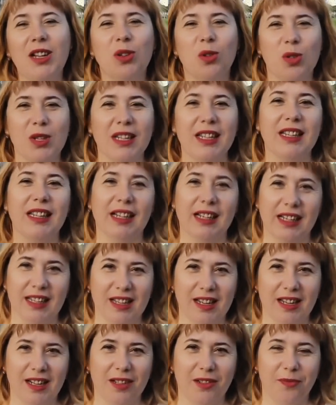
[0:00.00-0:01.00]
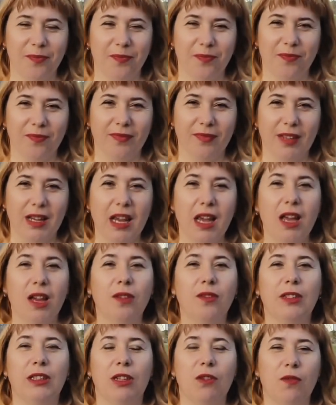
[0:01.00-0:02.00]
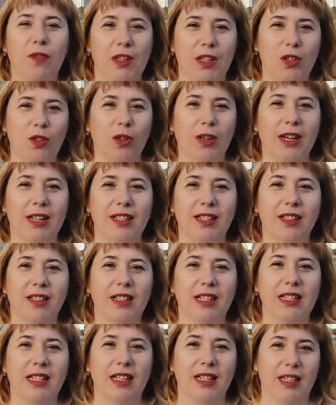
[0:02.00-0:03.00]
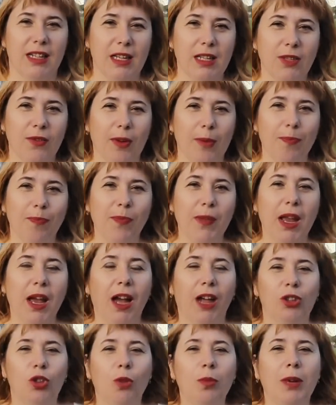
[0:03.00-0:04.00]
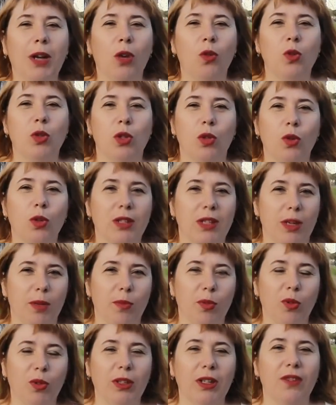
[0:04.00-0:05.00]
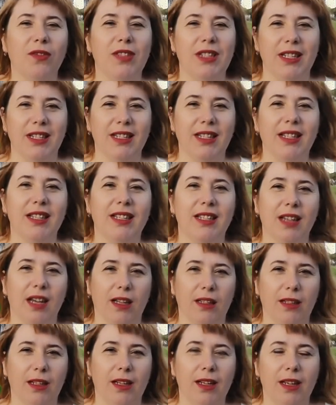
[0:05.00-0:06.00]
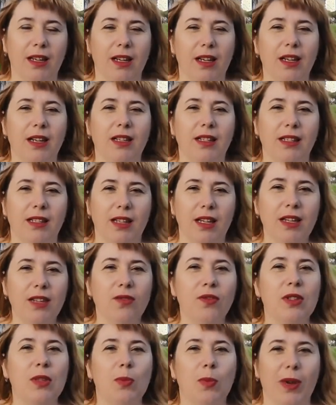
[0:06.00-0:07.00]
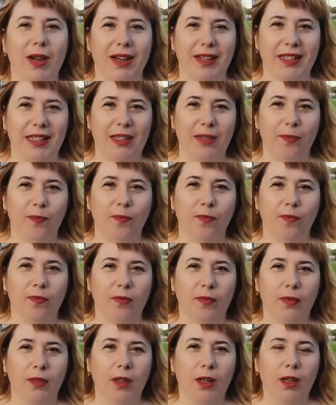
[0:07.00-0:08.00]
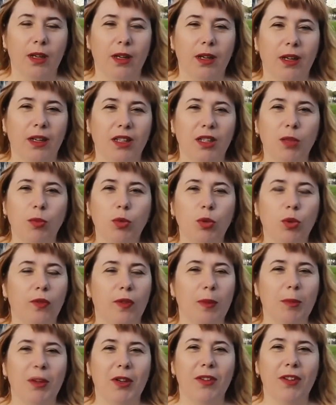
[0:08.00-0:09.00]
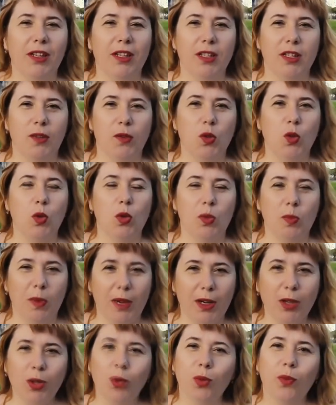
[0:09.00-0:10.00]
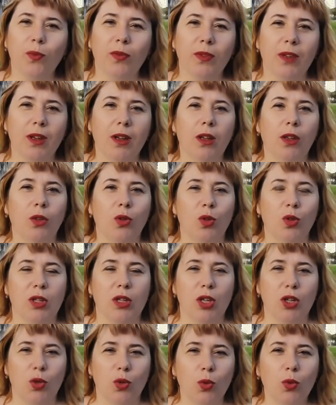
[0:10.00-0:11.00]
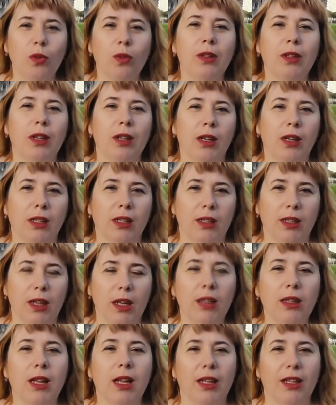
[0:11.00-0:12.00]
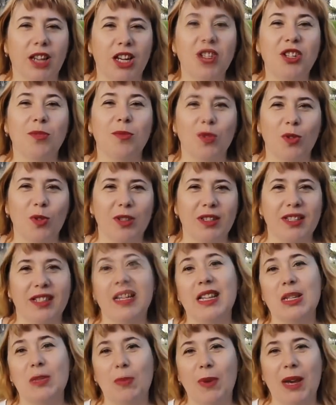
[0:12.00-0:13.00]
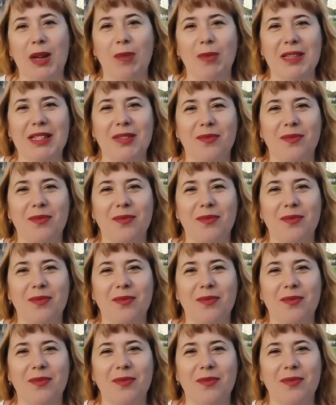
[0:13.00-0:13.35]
«Русские на Канарах». В этом видео хотела рассказать вам о том, как устроить ребенка в детский сад здесь, в Испании. Не буду вам говорить за всю Испанию, но скажу конкретно о нашем городе Лас-Пальмас.